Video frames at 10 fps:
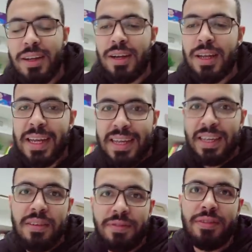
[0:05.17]
على
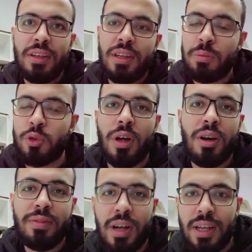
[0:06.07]
خلاف
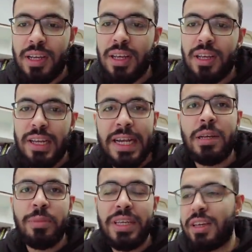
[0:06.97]
المتعارف عليه
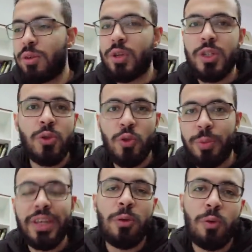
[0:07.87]
علميا
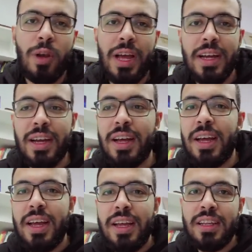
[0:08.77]
ويوتيوبيا وكل حاجه
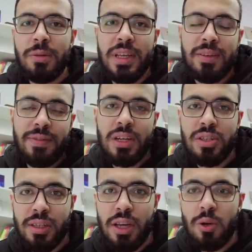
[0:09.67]
ان ما ينفعش
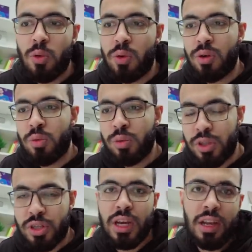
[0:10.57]
تاكل
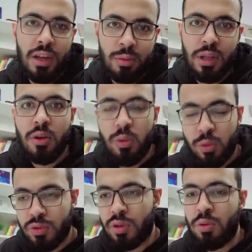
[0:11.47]
وتشتغل او تاكل
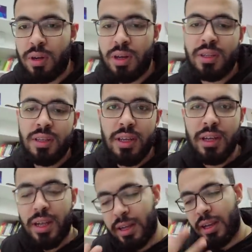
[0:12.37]
وتصور لان
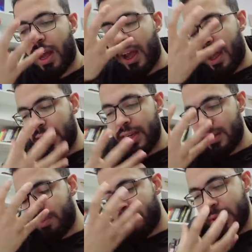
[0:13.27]
الاكل
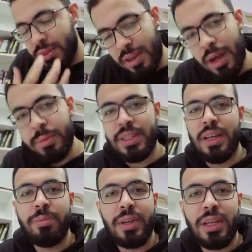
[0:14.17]
يعني بيسحب
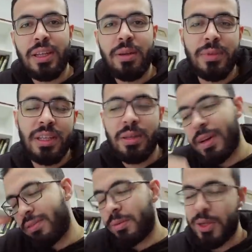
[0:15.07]
الدم كده من
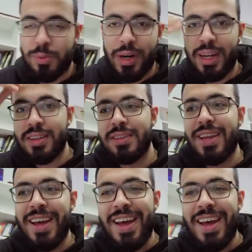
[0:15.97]
الدماغ فمتبقاش مركز